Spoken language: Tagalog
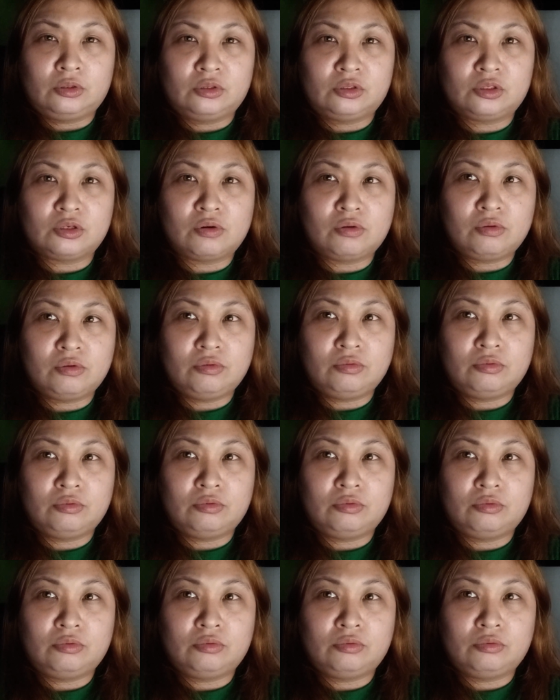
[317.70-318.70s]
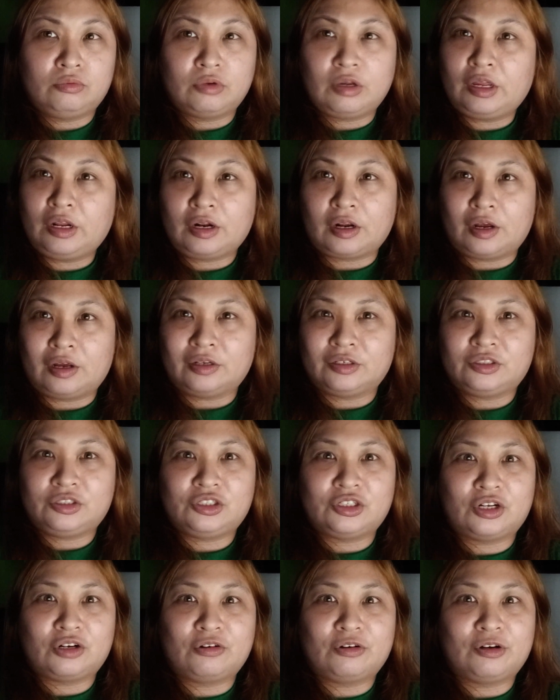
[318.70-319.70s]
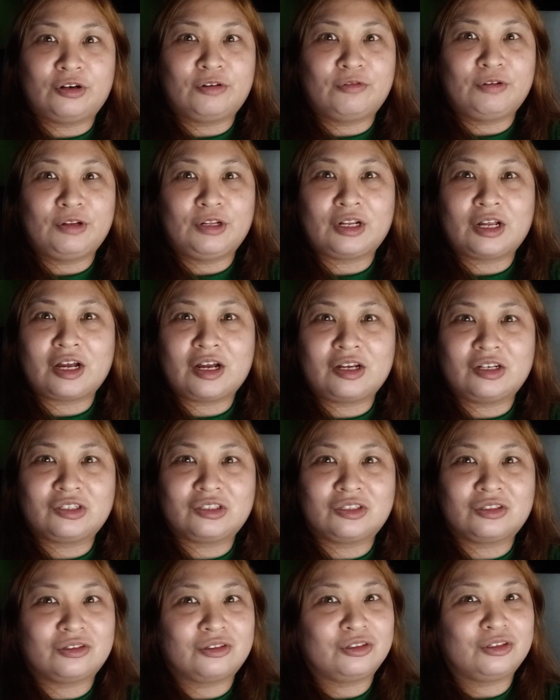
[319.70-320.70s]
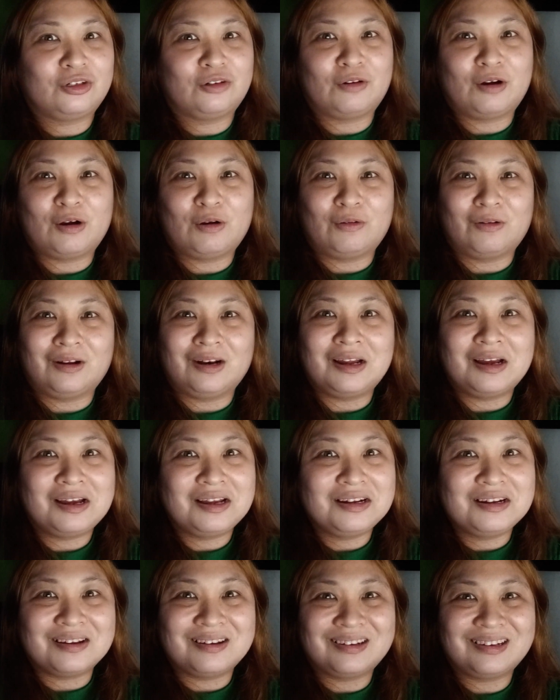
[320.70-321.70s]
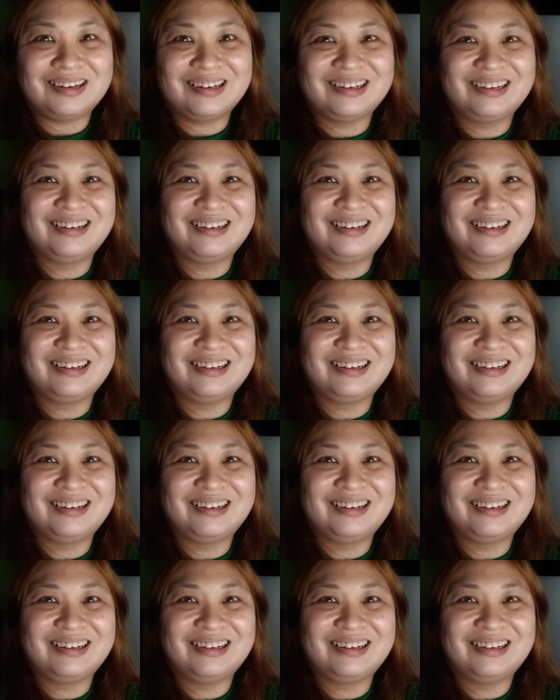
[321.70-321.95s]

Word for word: So, wait nga, John Erwin Castro nawawala na.